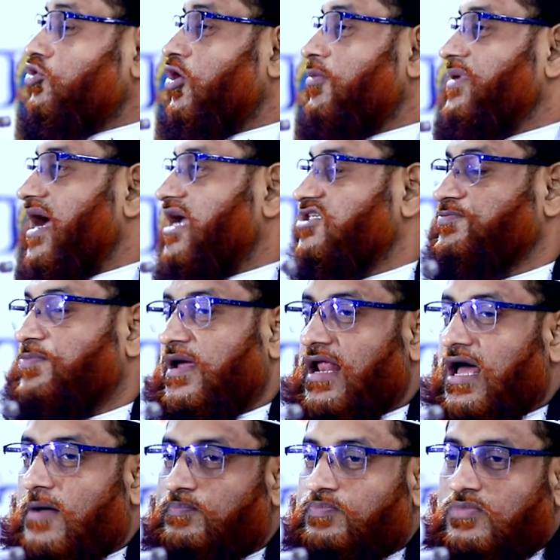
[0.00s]
কোন নবী আসবে
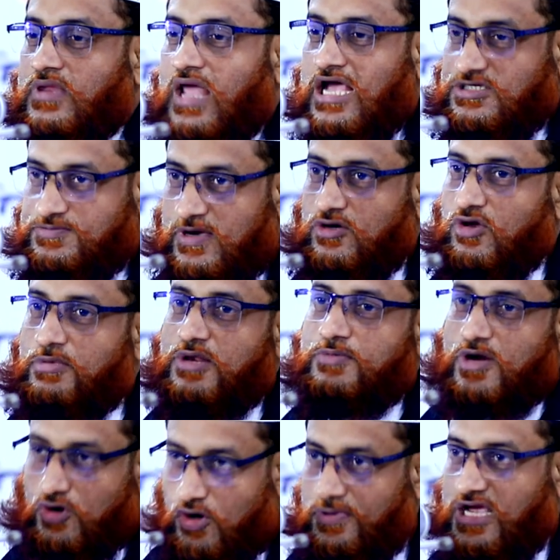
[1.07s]
না আসবে নবীর
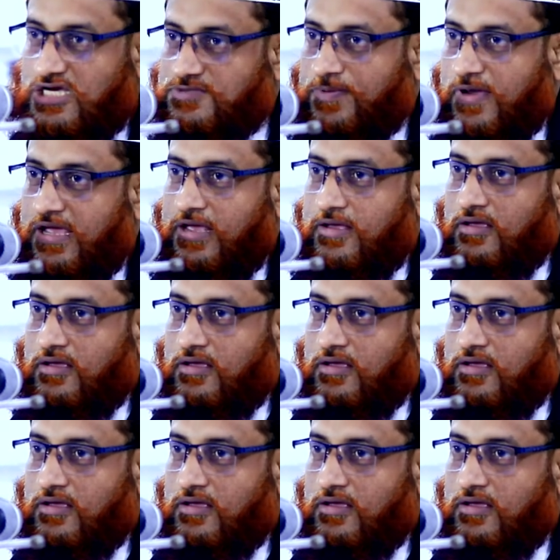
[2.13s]
পরে নবী আসবে